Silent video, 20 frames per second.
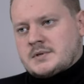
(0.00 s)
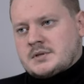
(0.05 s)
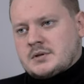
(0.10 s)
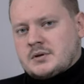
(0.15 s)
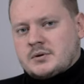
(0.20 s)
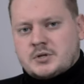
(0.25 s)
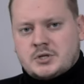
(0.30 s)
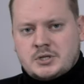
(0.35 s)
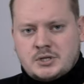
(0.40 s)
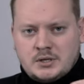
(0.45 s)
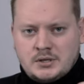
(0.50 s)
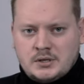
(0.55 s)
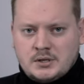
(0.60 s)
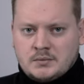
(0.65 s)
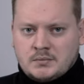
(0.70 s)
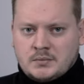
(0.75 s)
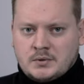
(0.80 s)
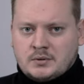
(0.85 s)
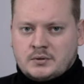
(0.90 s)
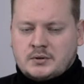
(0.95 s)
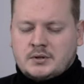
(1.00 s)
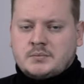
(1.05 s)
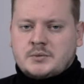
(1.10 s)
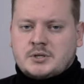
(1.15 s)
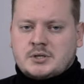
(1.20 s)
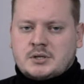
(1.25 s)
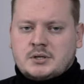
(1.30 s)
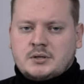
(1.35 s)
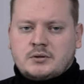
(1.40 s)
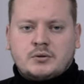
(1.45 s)
z o tym,
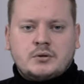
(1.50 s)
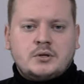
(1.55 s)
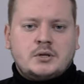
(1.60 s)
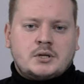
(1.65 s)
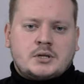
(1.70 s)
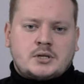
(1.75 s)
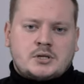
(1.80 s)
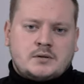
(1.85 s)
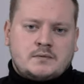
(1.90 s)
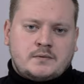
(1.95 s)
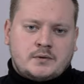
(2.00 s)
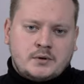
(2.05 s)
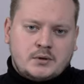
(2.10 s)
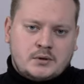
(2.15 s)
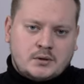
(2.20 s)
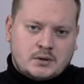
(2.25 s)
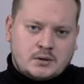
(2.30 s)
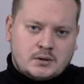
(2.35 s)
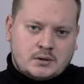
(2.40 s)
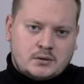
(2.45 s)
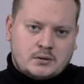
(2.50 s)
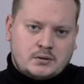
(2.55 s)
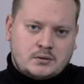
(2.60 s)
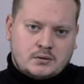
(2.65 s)
że to nie nasza wojna,